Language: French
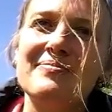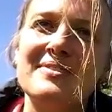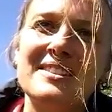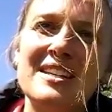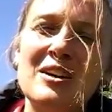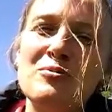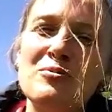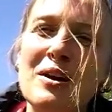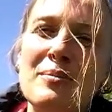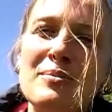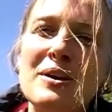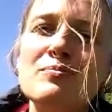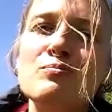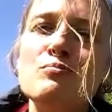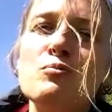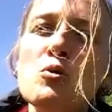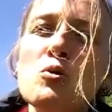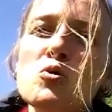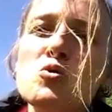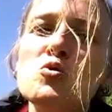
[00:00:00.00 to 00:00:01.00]
ça lui
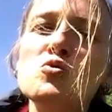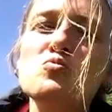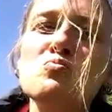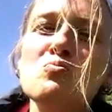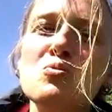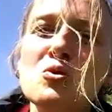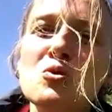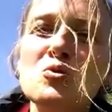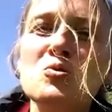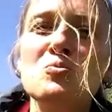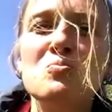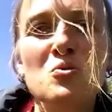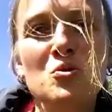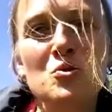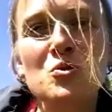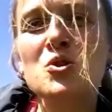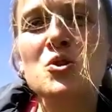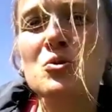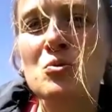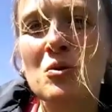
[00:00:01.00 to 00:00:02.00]
amène beaucoup, beaucoup,
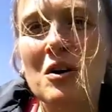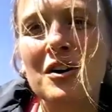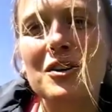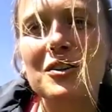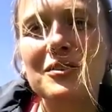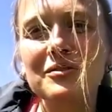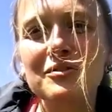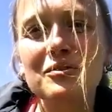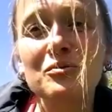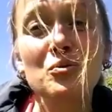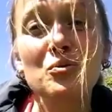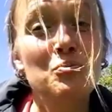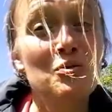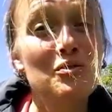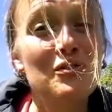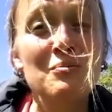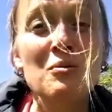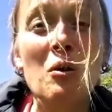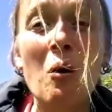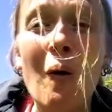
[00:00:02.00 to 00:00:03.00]
beaucoup de joie. Vous
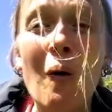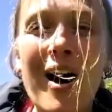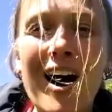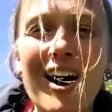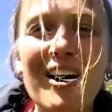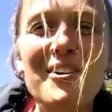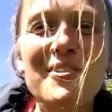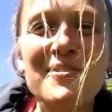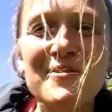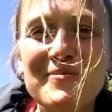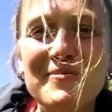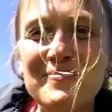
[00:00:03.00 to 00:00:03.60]
pouvez me croire.